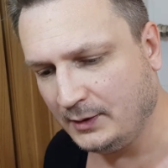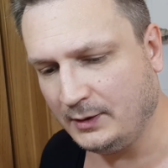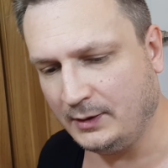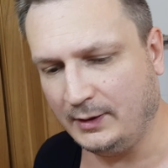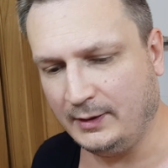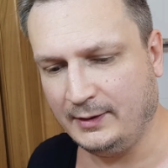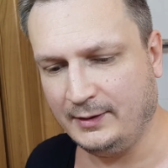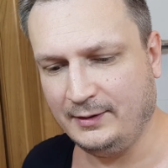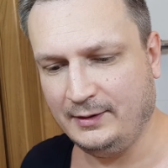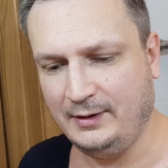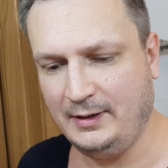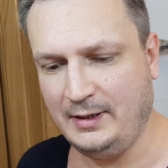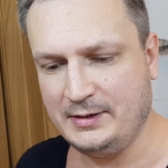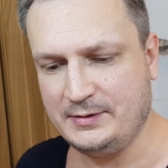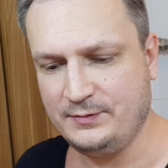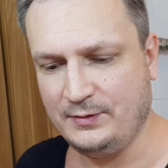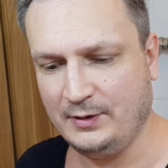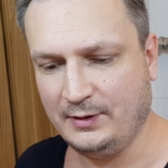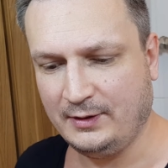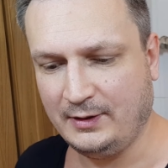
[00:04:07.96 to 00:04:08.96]
А,
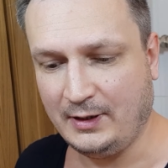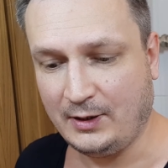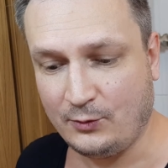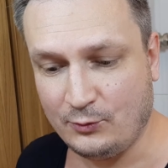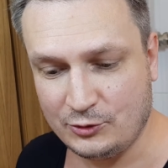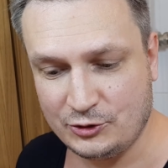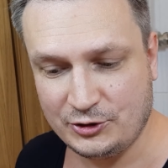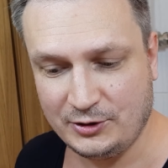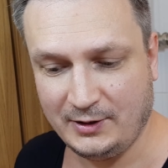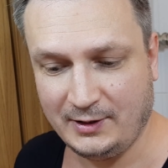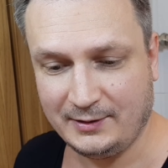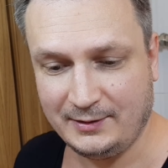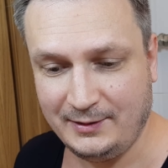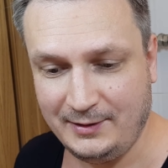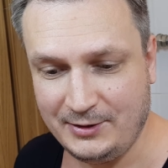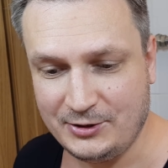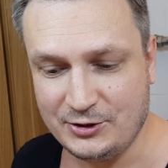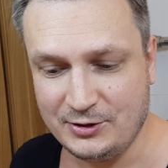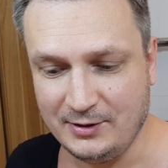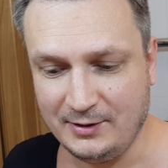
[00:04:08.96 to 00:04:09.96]
лезвия хорошие,
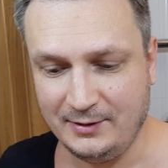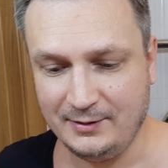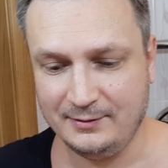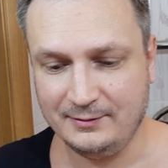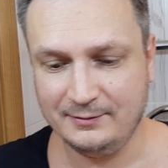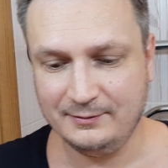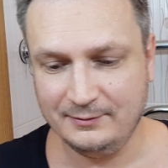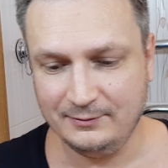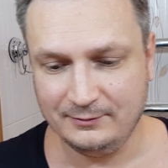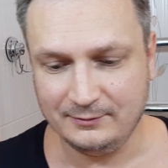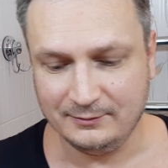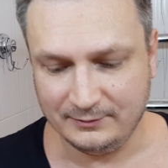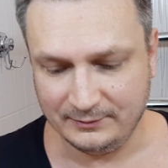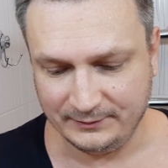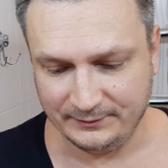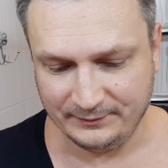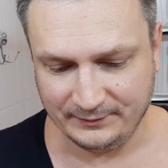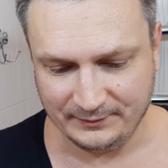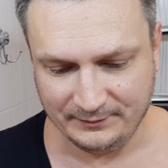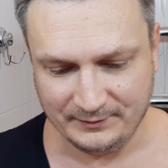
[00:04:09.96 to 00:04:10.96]
отличные.
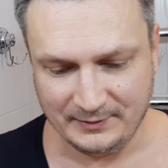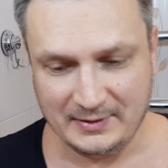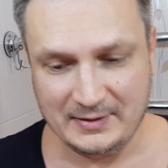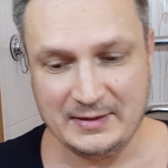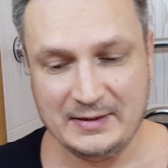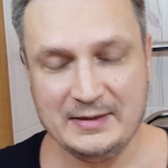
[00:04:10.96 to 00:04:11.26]
Ну,